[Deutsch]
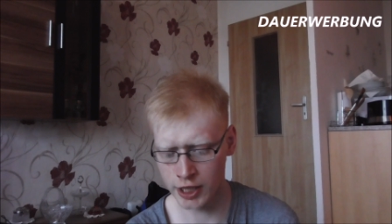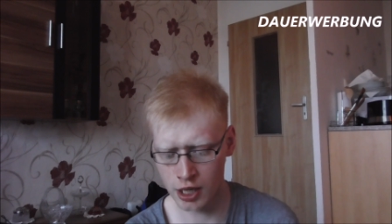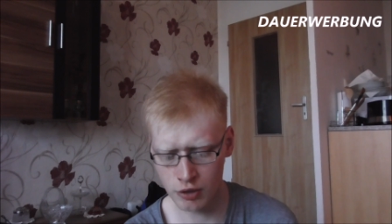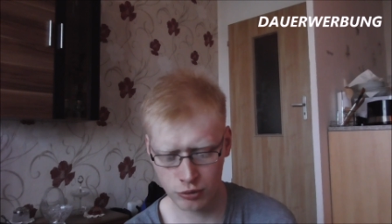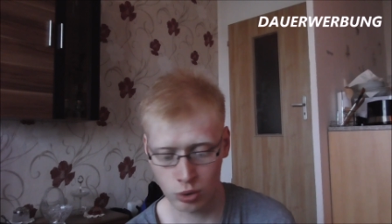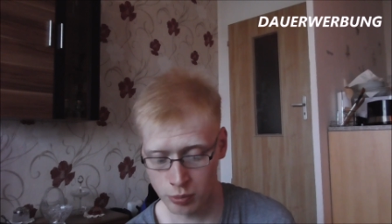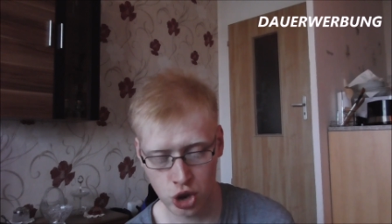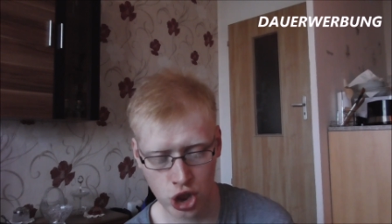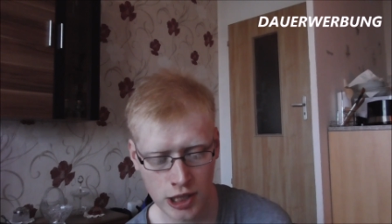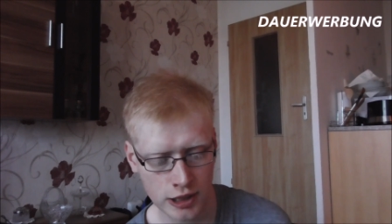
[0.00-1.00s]
gekauft oder
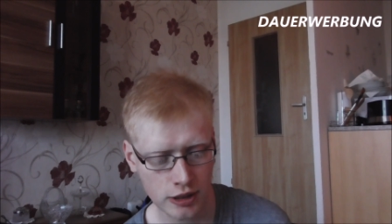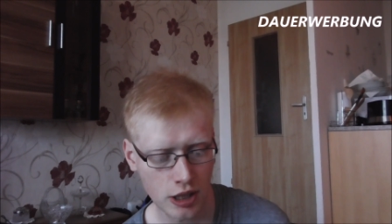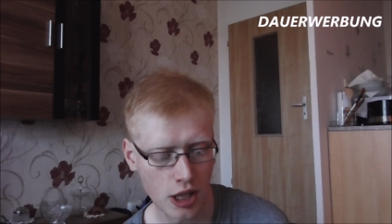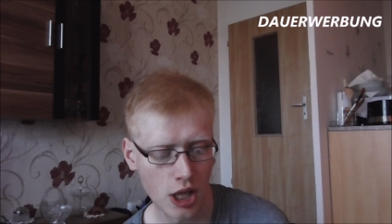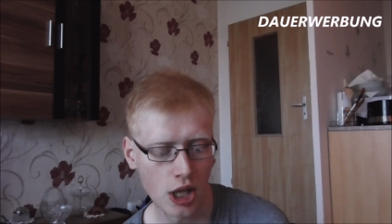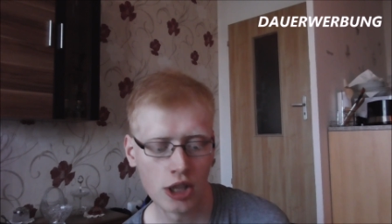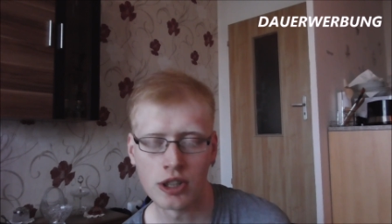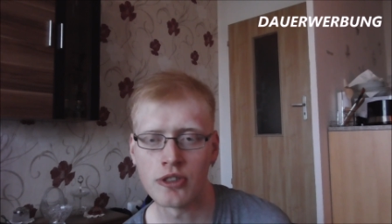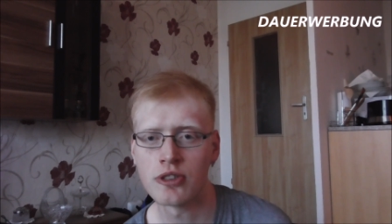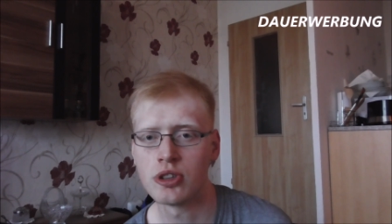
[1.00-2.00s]
bestellt.
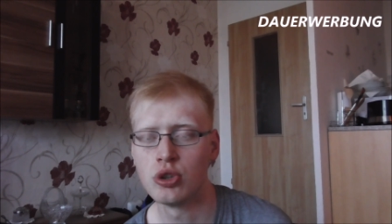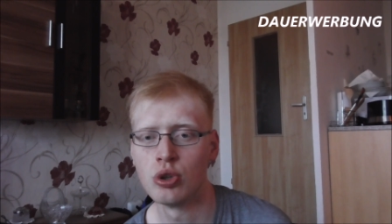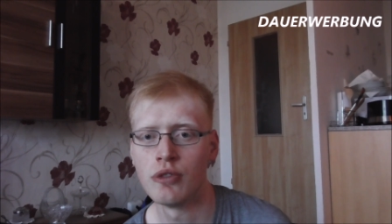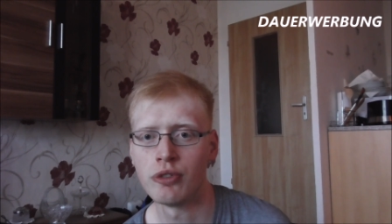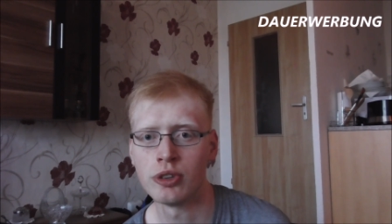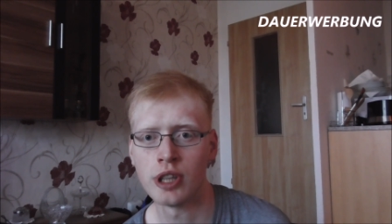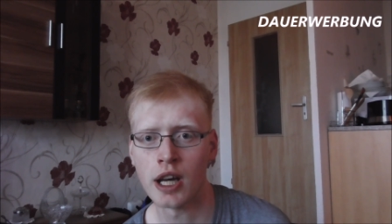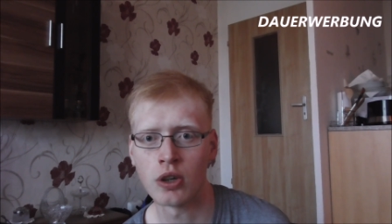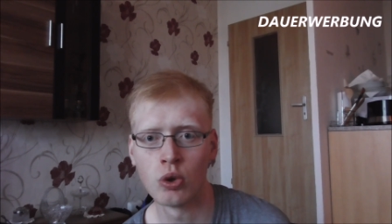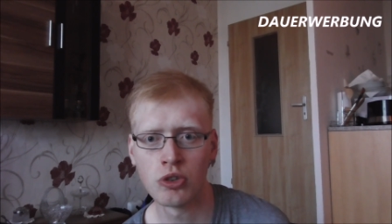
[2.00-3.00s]
Das ist die neue von
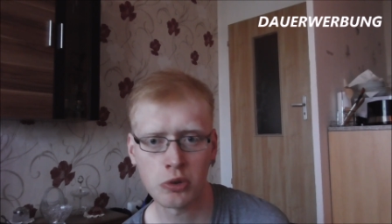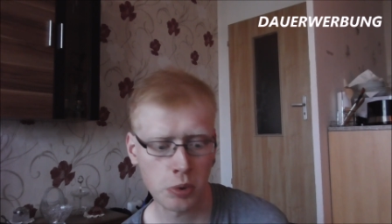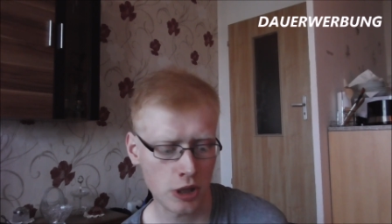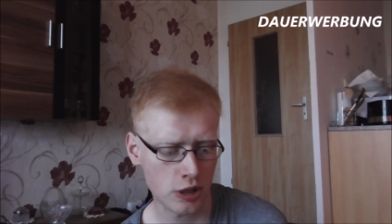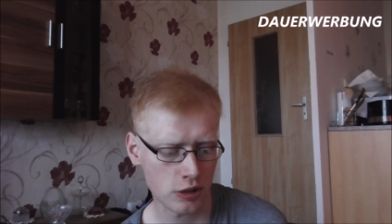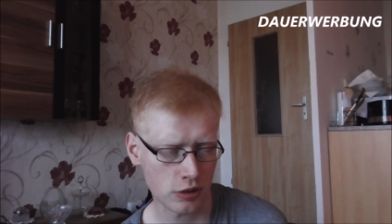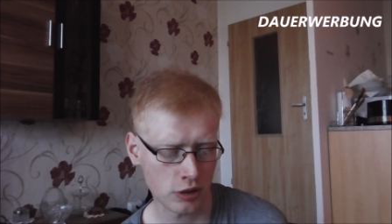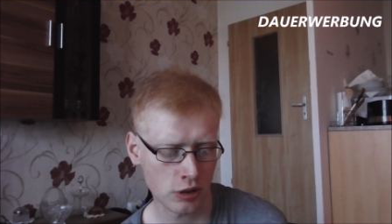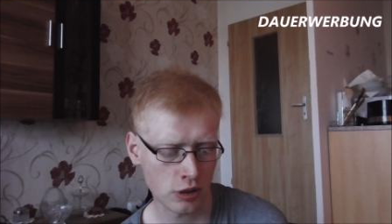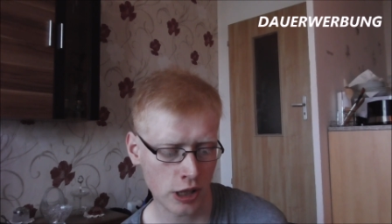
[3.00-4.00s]
der Ghost Creek
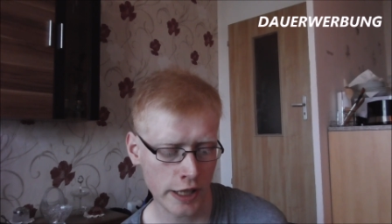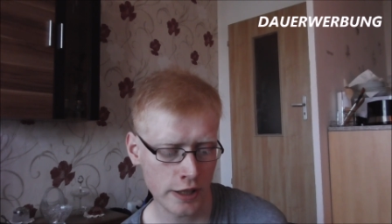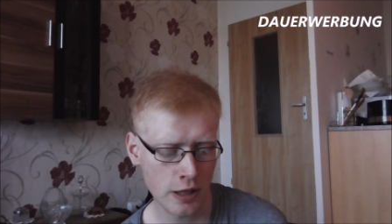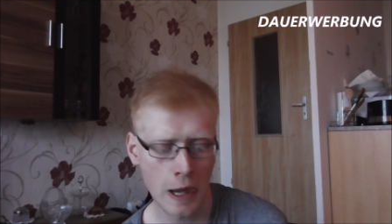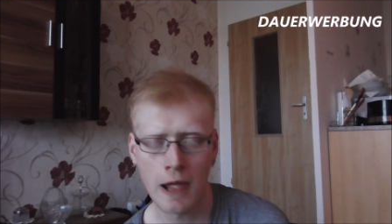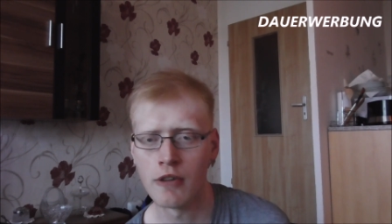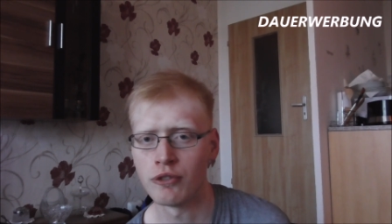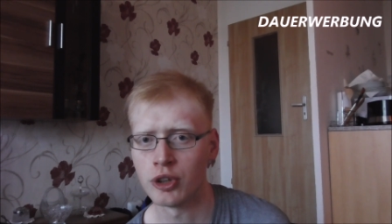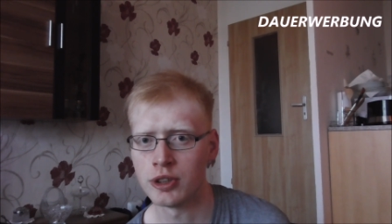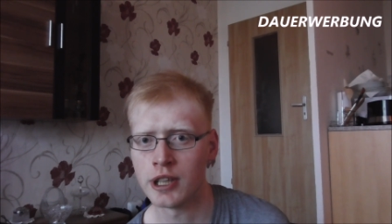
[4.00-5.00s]
äh, Reihe,
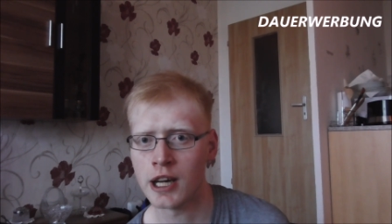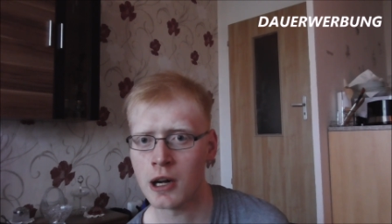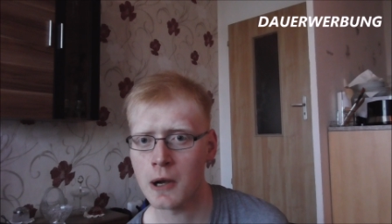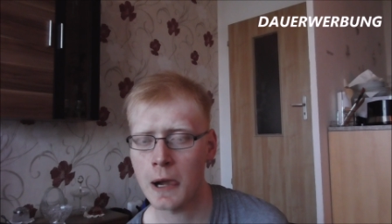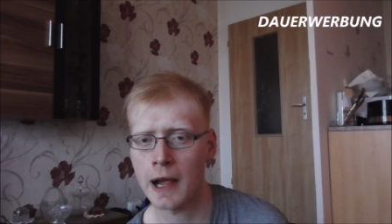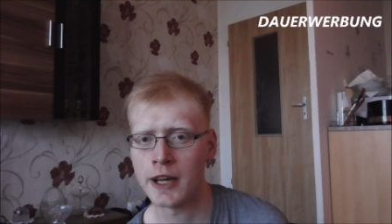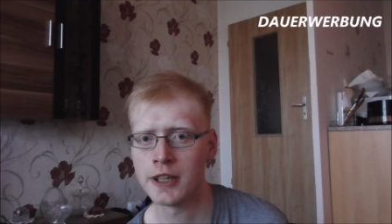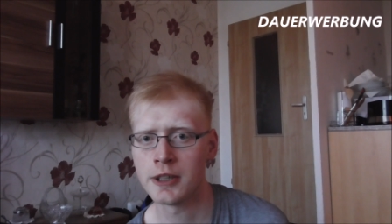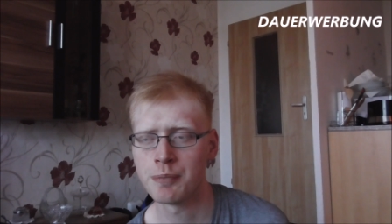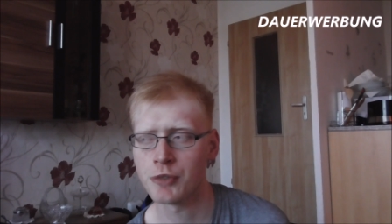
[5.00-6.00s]
von der
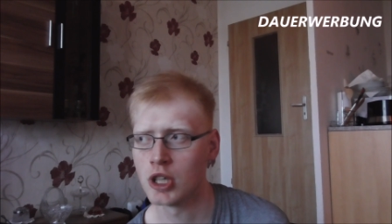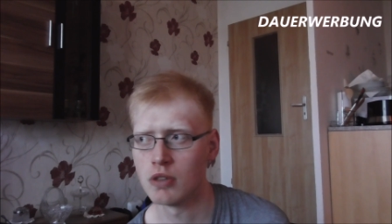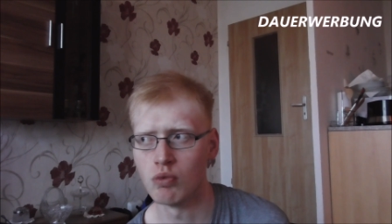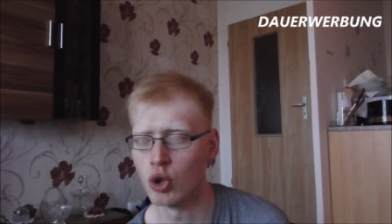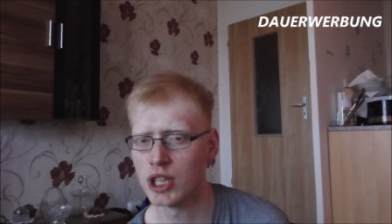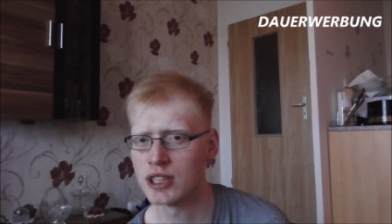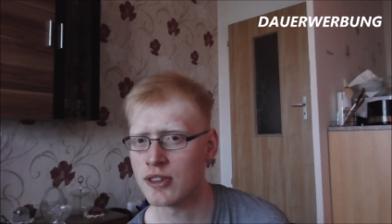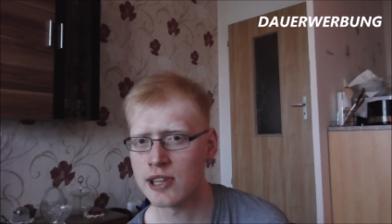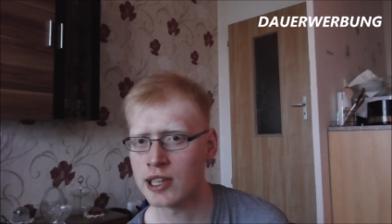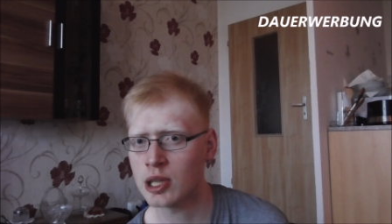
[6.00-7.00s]
Reihe, wo
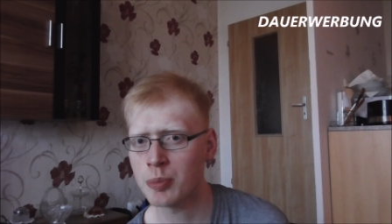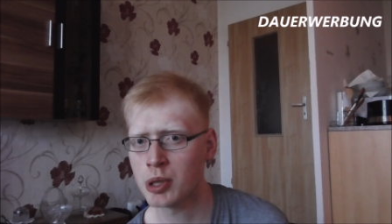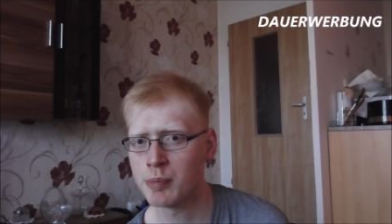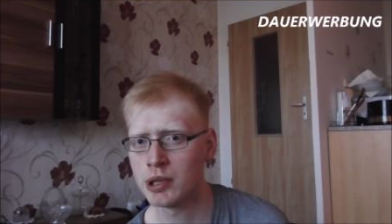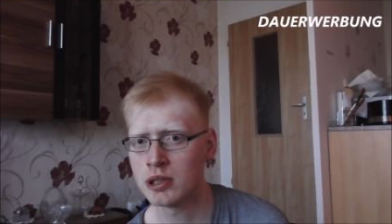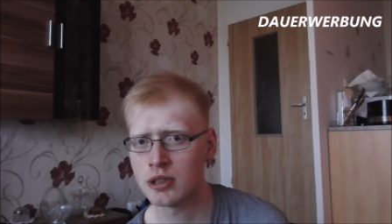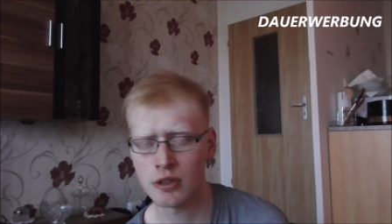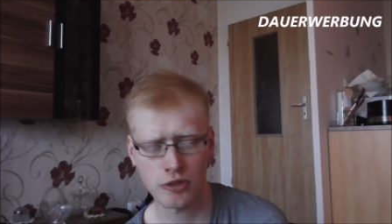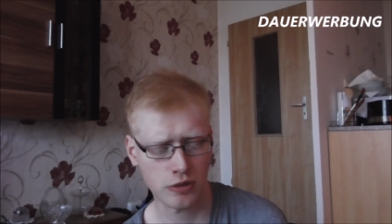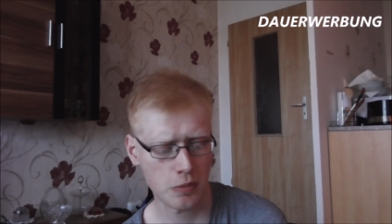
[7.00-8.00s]
jedes Land abgebildet
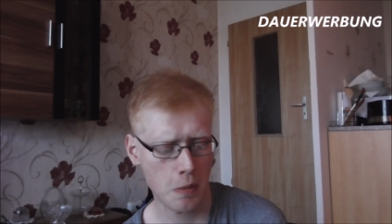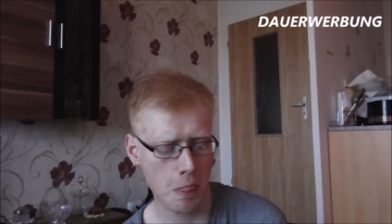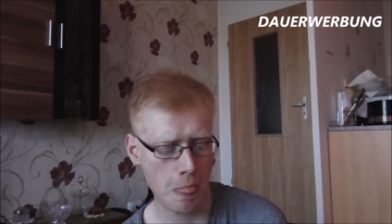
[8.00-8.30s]
ist.